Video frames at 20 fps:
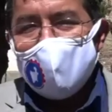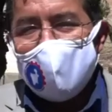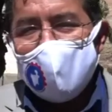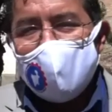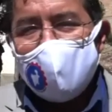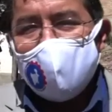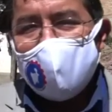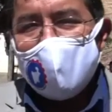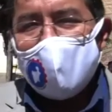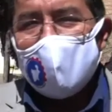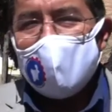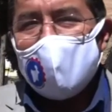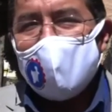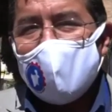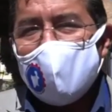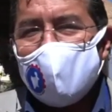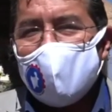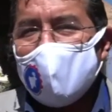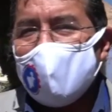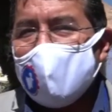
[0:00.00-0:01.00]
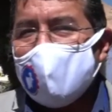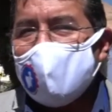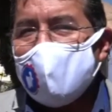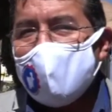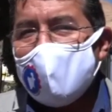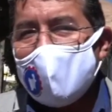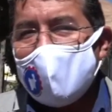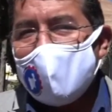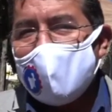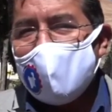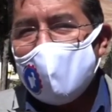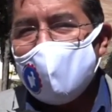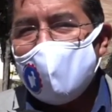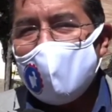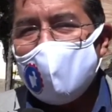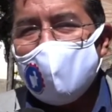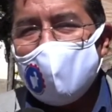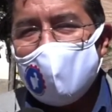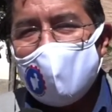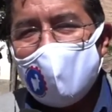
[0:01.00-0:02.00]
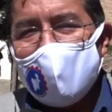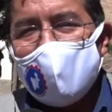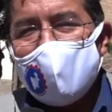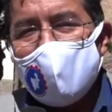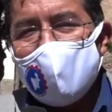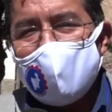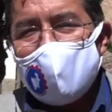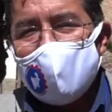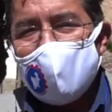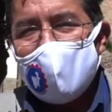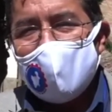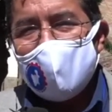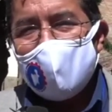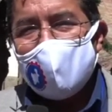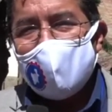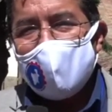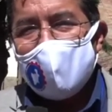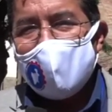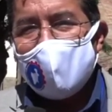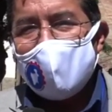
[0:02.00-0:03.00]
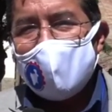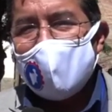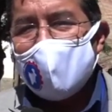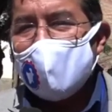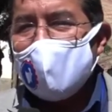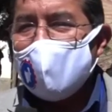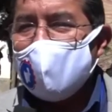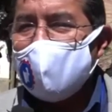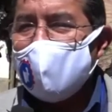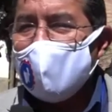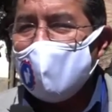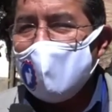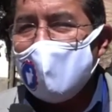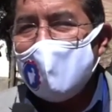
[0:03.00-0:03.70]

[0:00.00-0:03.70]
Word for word: bueno, a la opinión pública también poner en conocimiento de que